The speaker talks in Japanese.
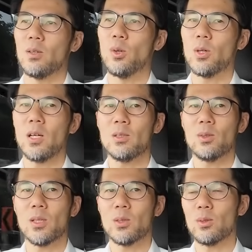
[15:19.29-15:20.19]
好感
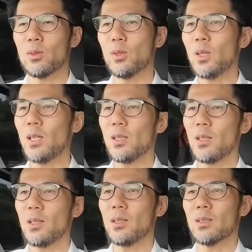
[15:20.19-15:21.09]
度で撮るぐらい
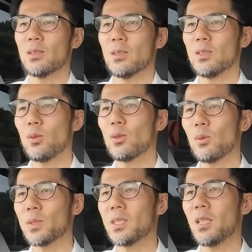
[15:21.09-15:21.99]
ならちょっ
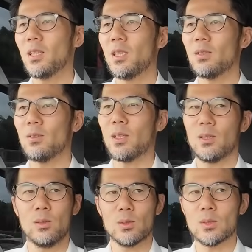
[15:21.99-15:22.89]
と不自然になるんだ
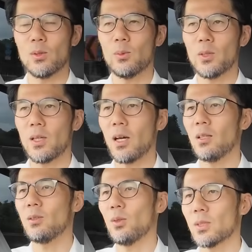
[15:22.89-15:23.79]
けどストロボで
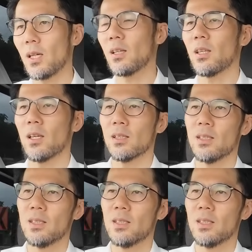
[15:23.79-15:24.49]
感度を下げて